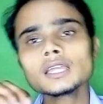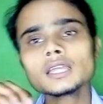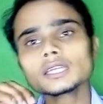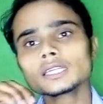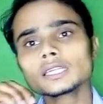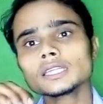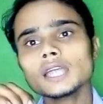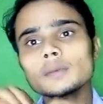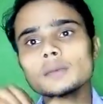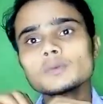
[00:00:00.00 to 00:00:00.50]

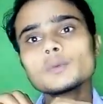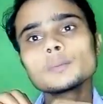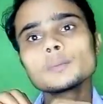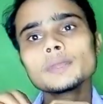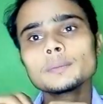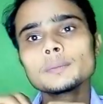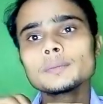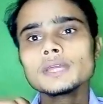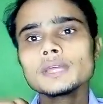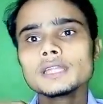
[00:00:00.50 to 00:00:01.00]
कि आपको
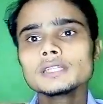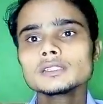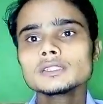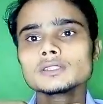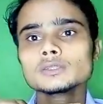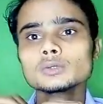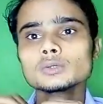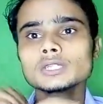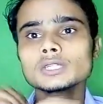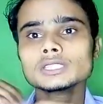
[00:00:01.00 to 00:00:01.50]
वी
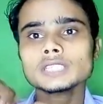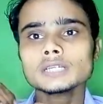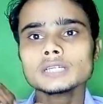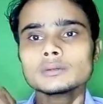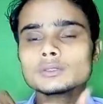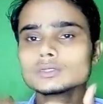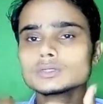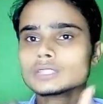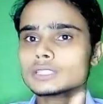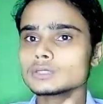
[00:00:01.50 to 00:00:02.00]
थोड़ा सर्वर
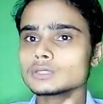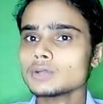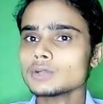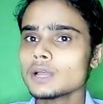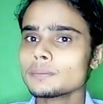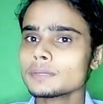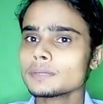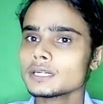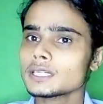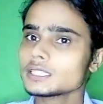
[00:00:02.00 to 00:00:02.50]
उसका जो आई
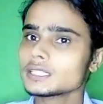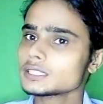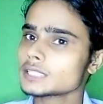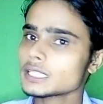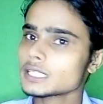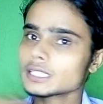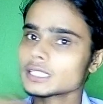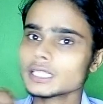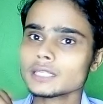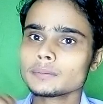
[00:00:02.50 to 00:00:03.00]
पी एड्रेस
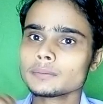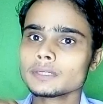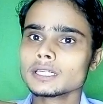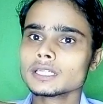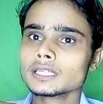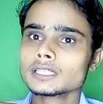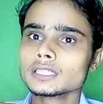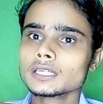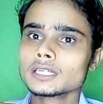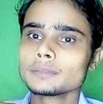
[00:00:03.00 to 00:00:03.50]
चेंज करना पड़ेगा
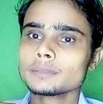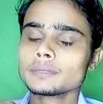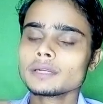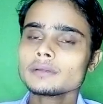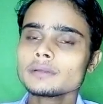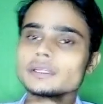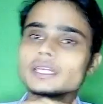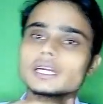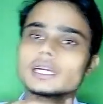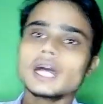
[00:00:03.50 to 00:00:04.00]
ठीक है
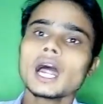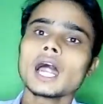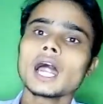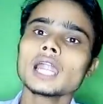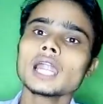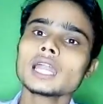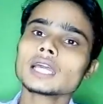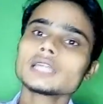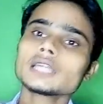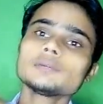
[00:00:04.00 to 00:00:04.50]
मतलब एक
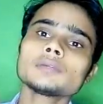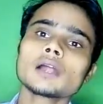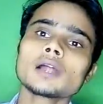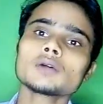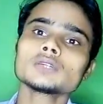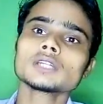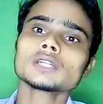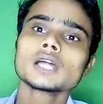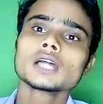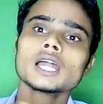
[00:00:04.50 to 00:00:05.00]
अलग ही
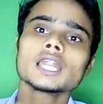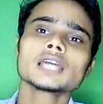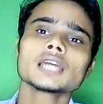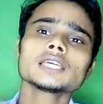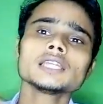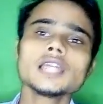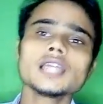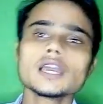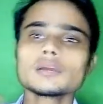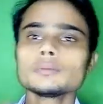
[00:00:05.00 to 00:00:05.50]
ब्राउजर अलग
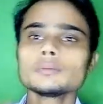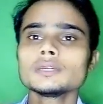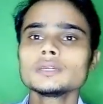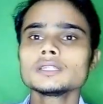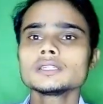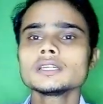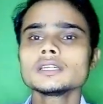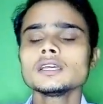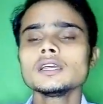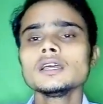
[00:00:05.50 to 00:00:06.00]
ही
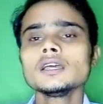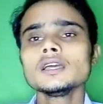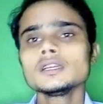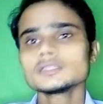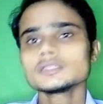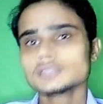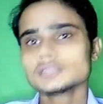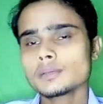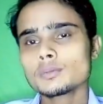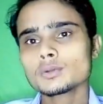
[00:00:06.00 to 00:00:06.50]
लैंग्वेज
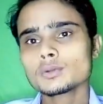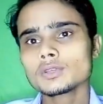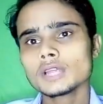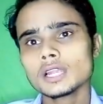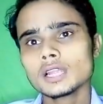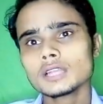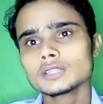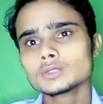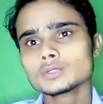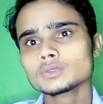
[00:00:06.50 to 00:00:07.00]
सब कुछ
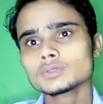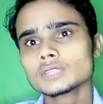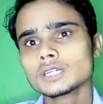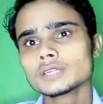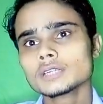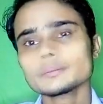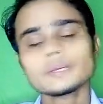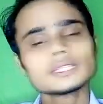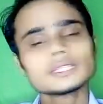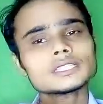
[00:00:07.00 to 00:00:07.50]
अलग चूज
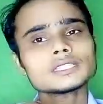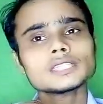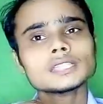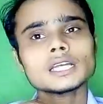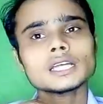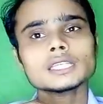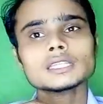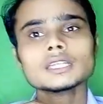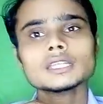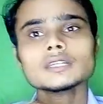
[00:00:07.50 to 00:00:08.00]
करना वैसे
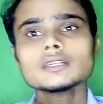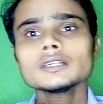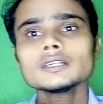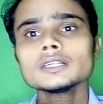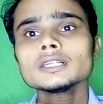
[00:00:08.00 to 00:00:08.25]
ज़्यादातर